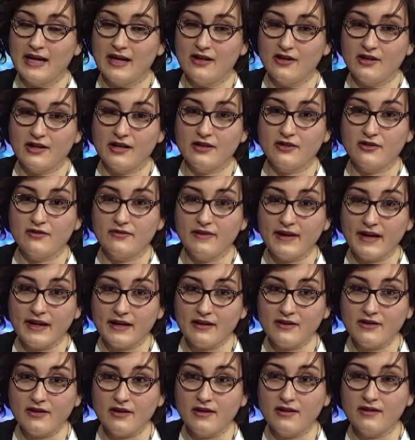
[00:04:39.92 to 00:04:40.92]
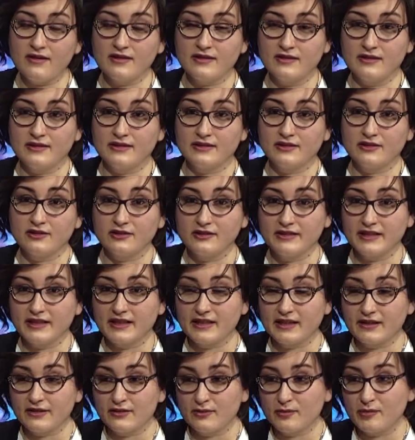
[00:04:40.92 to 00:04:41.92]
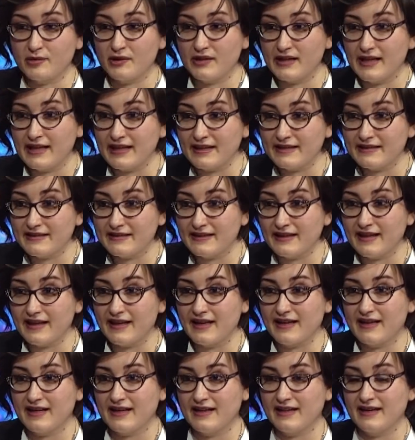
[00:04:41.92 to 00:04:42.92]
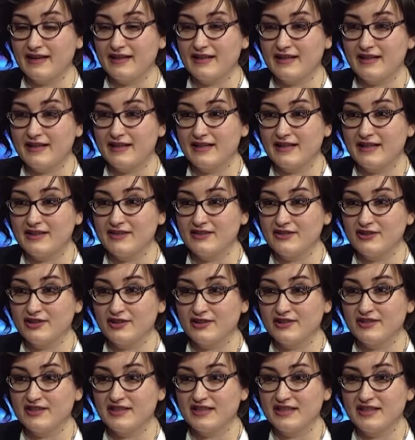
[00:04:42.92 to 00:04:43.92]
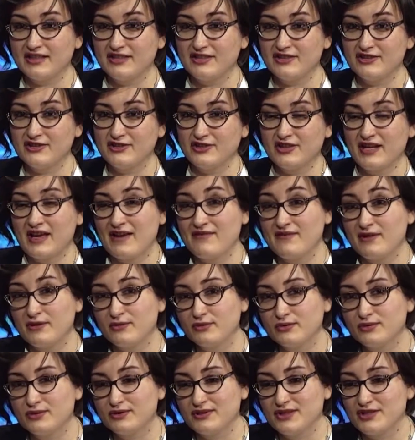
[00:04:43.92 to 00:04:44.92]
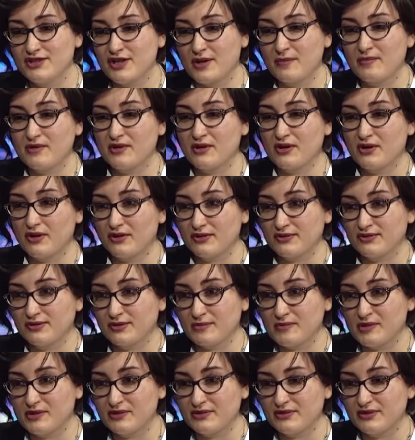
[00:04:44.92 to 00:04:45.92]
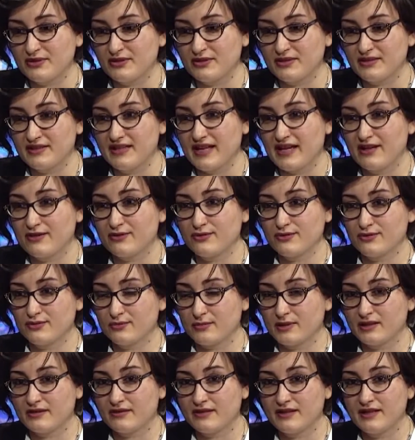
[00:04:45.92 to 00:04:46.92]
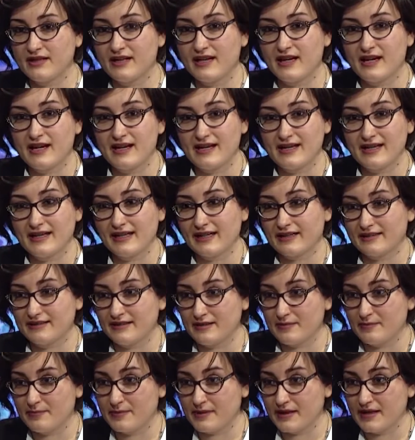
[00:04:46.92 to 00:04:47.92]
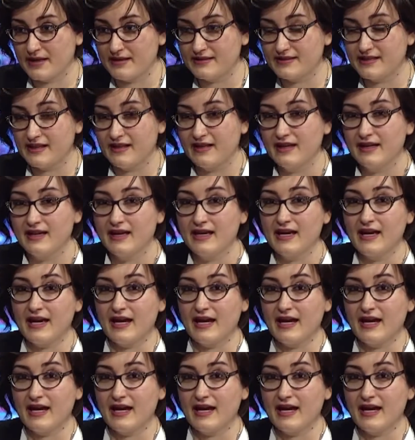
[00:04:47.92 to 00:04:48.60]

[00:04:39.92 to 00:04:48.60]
Allora, il governo eh, col decreto bollette eh, non, non, è venuto diciamo, incontro molto né ai consumatori né alle grandi imprese,